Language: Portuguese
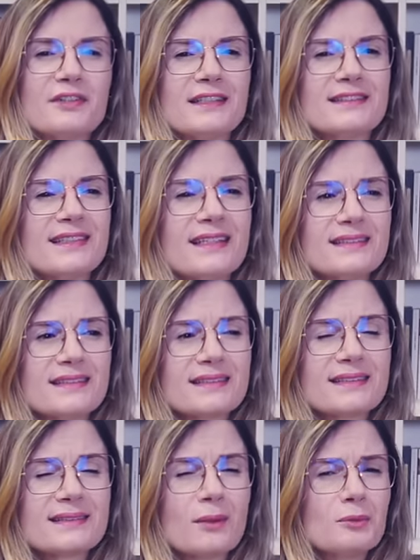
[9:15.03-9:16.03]
franceses
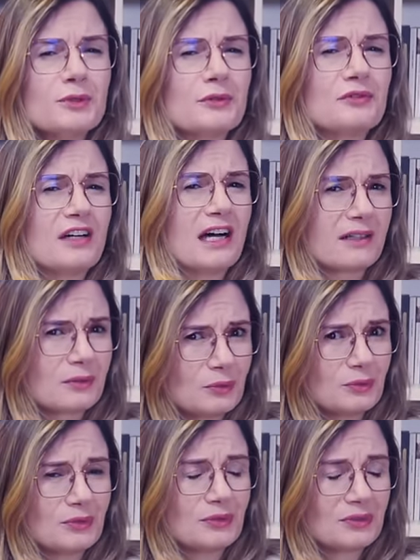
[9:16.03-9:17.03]
que são muito
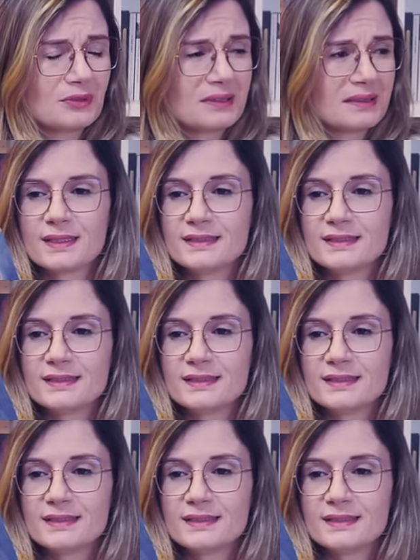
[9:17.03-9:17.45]
vagos.